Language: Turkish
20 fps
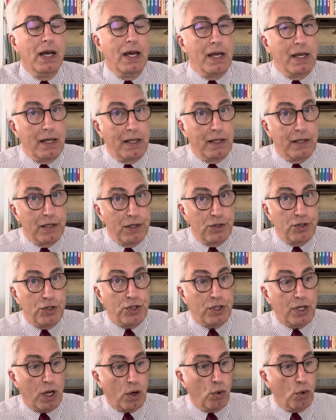ilginç
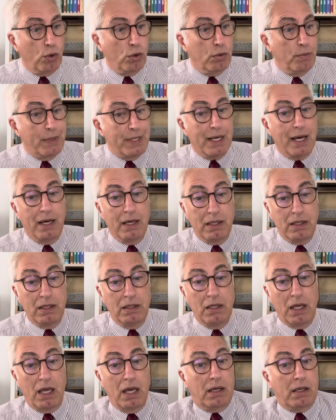işler oldu. Mesela
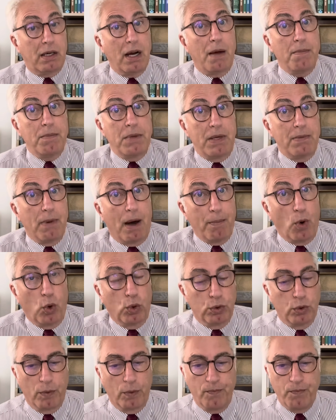Ekrem
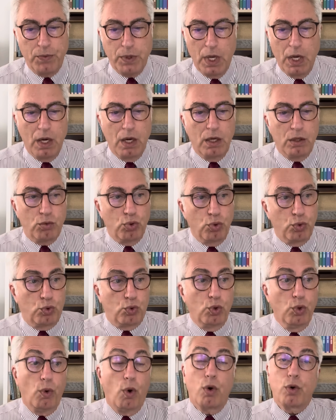İmamoğlu
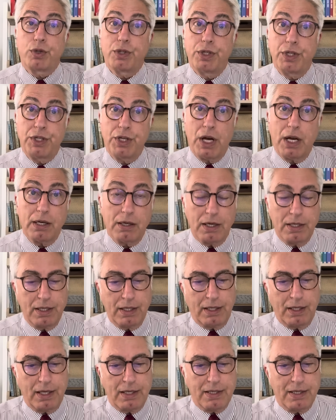tuttu. Oksijen
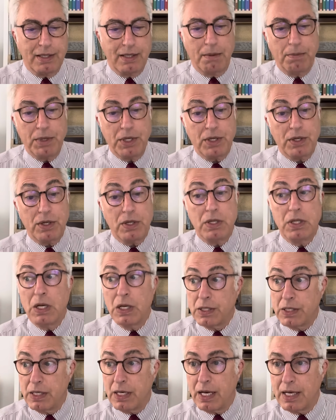gazetesinde bir
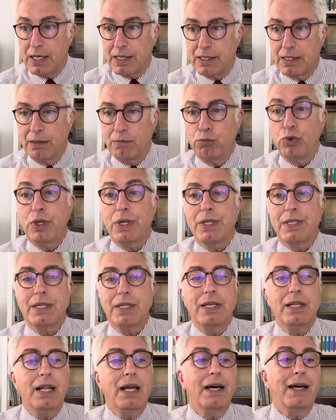yazı yazdı. Bu
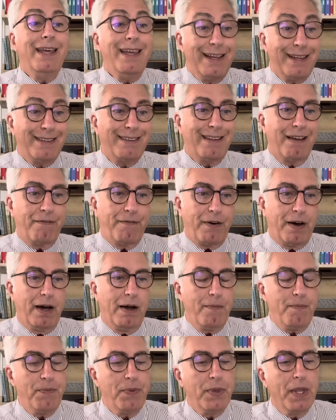yazıyla ilk
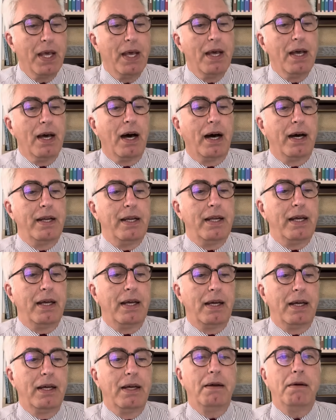defa hani
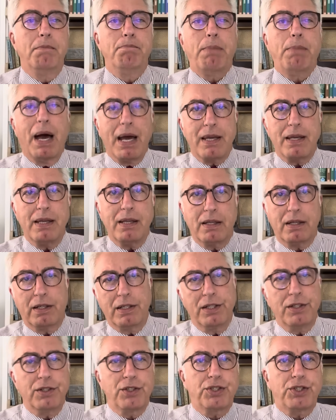e, ben
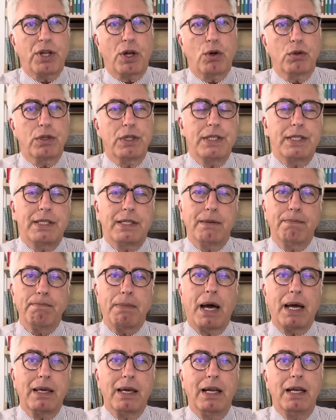Kılıçdaroğlu gitsin
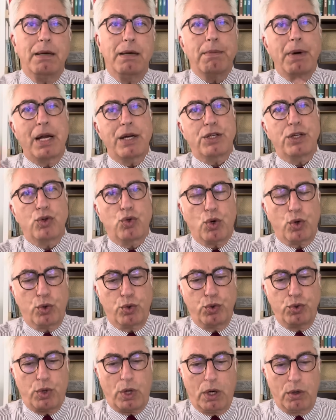ben geleyim her şey çok
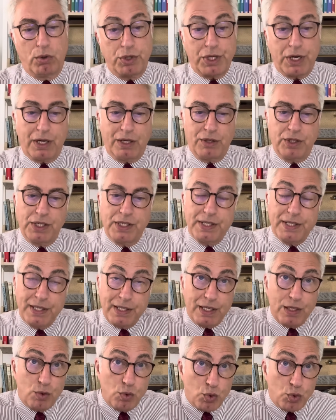güzel olacak
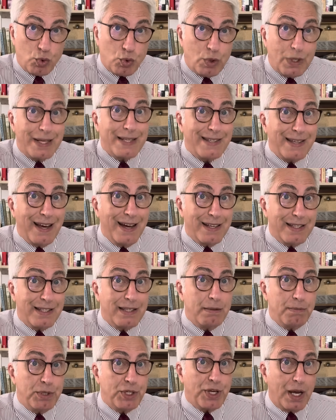çizgisinin üstüne
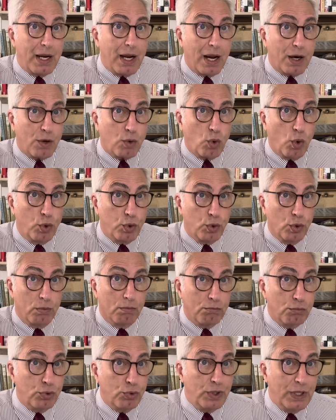siyasi bir şeyler koydu.
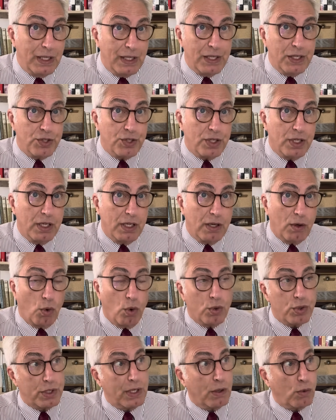Bu ilginçti.
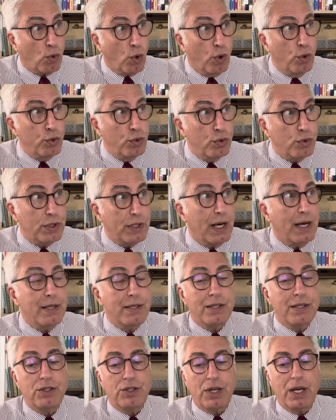O koyduğu
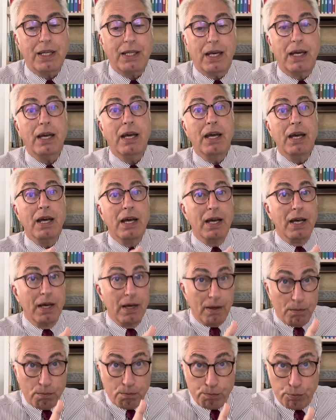siyasi şey de
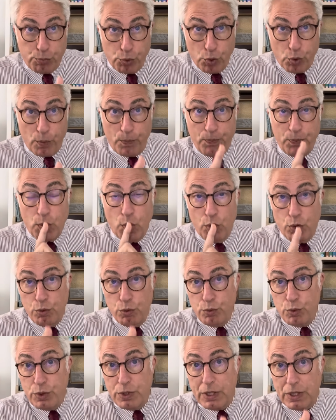bu
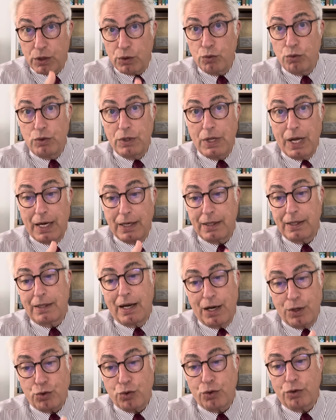önümüzdeki günlerde
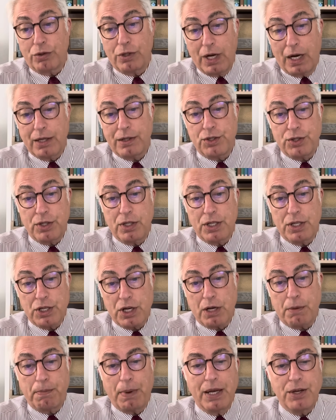daha çok
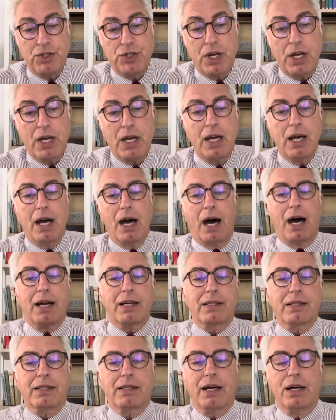tartışılacak bence.
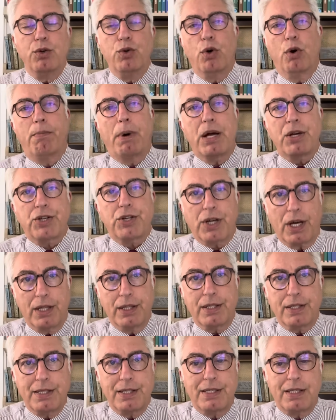Artık hani o
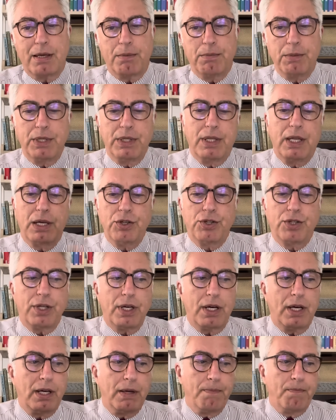başkanlık sistemini
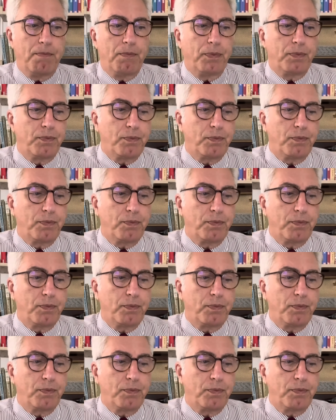değiştirelim.